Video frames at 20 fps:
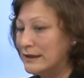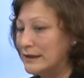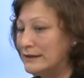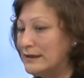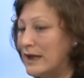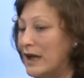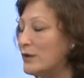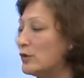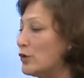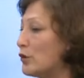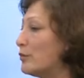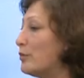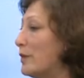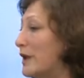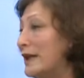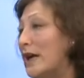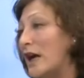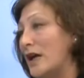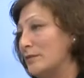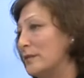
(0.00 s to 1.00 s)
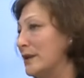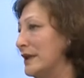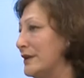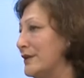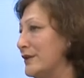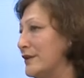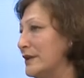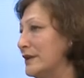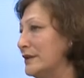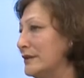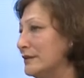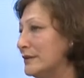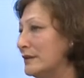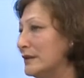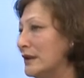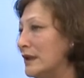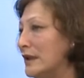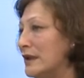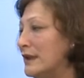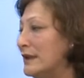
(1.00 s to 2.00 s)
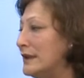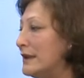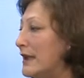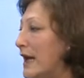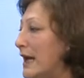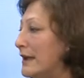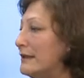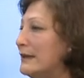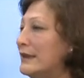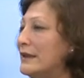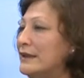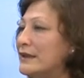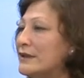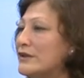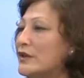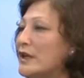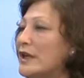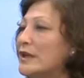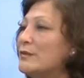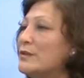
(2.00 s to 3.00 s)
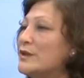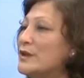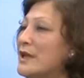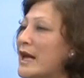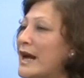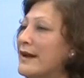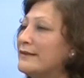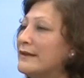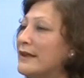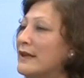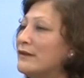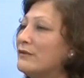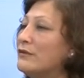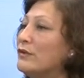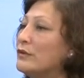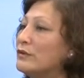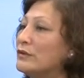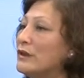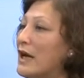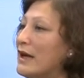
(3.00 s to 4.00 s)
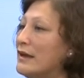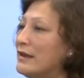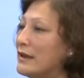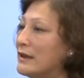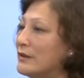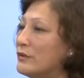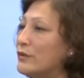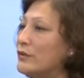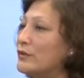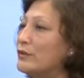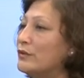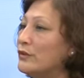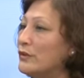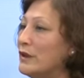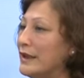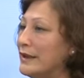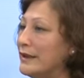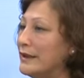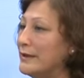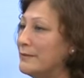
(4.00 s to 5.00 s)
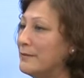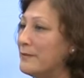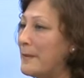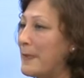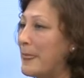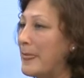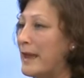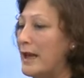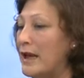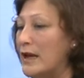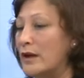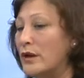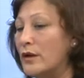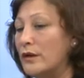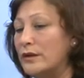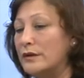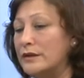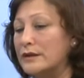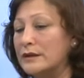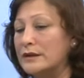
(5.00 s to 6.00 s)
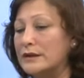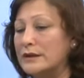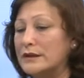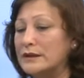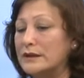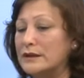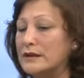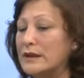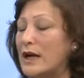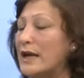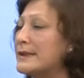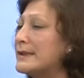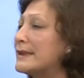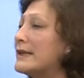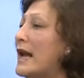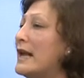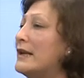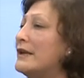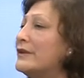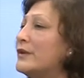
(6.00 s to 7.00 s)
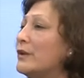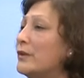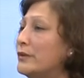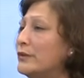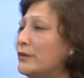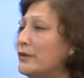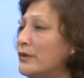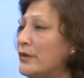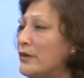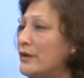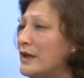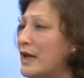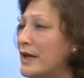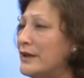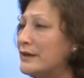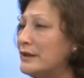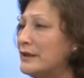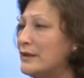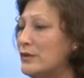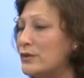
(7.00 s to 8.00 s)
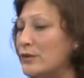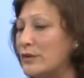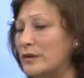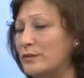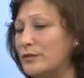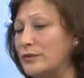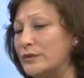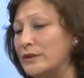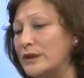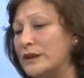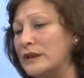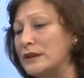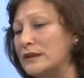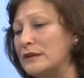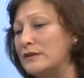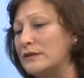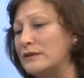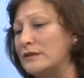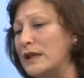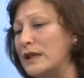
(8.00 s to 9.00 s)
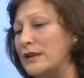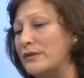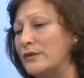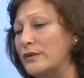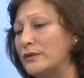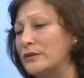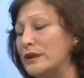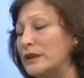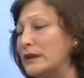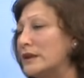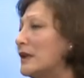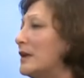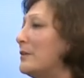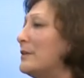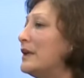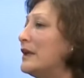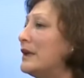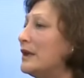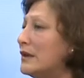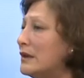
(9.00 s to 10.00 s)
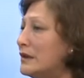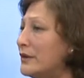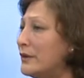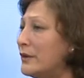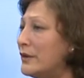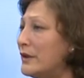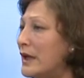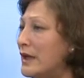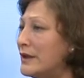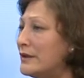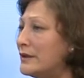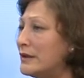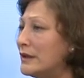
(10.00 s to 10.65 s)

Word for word: daha çok para almak için kendileri çekmişler telefonlarla görüntüleri. E, askerleri öldürüyorlar. Sonra bunları telefonla kameraya alıyorlar.